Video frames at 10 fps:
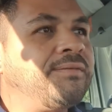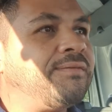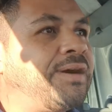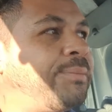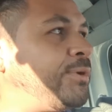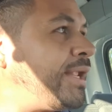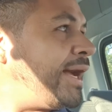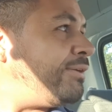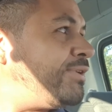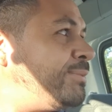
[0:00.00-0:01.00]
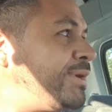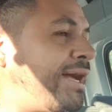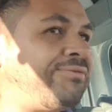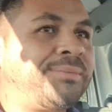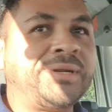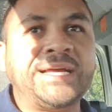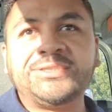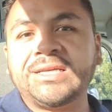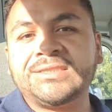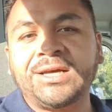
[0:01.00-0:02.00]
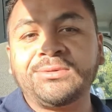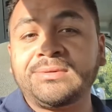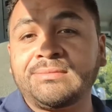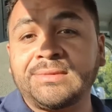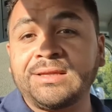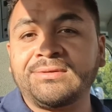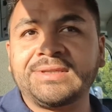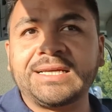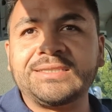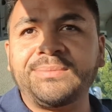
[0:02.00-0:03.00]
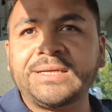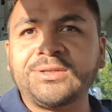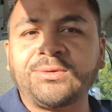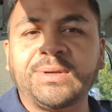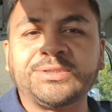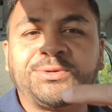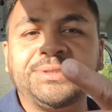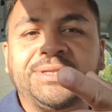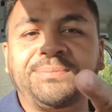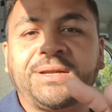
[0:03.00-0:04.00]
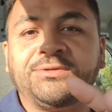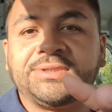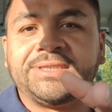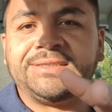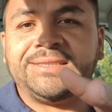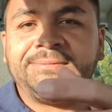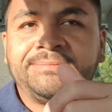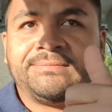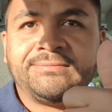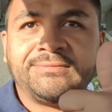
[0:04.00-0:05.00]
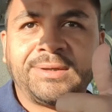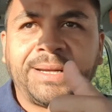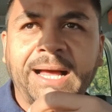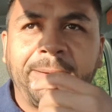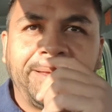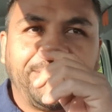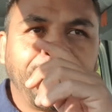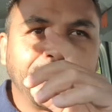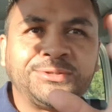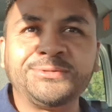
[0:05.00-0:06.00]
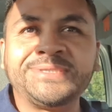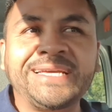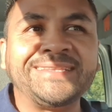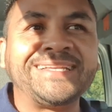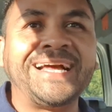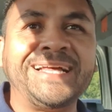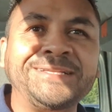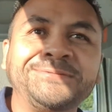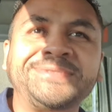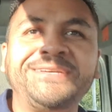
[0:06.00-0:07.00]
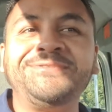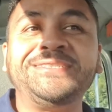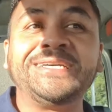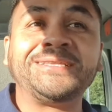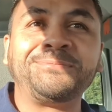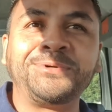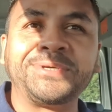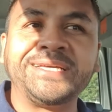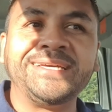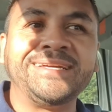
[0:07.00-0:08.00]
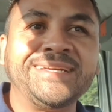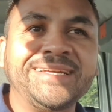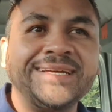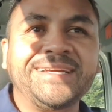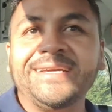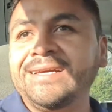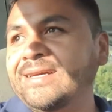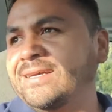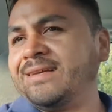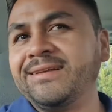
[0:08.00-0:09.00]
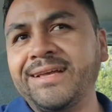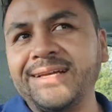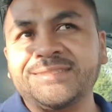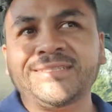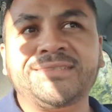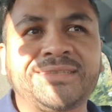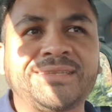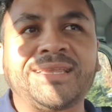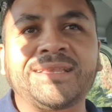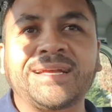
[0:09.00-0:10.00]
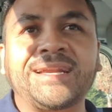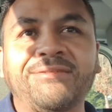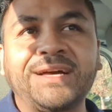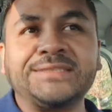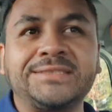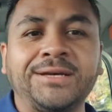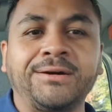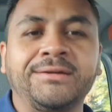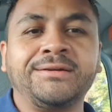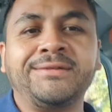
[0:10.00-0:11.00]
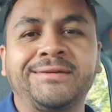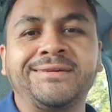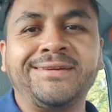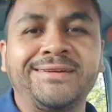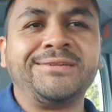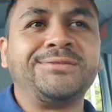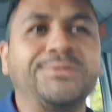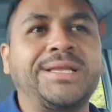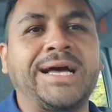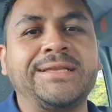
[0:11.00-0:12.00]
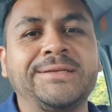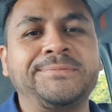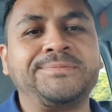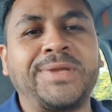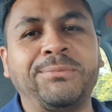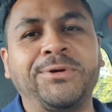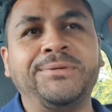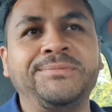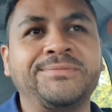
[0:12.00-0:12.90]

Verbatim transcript: Vamos lá, vamos lá, vamos lá. Já já eu tento trazer mais algumas coisinhas para vocês, hein? Vamos lá. Hoje não tem entrada, não tem vinheta, porque a gente tenta gravar assim, ó. Do nada, tá bom?